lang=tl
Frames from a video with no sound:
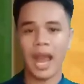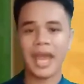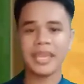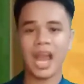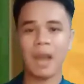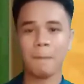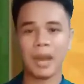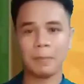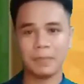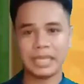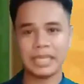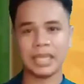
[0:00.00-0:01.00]
ay ang
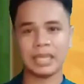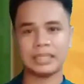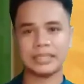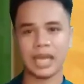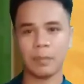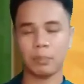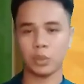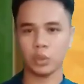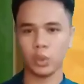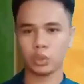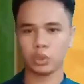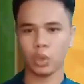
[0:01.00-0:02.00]
pagbili ng isang
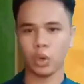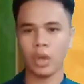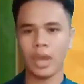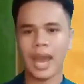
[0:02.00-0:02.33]
produkto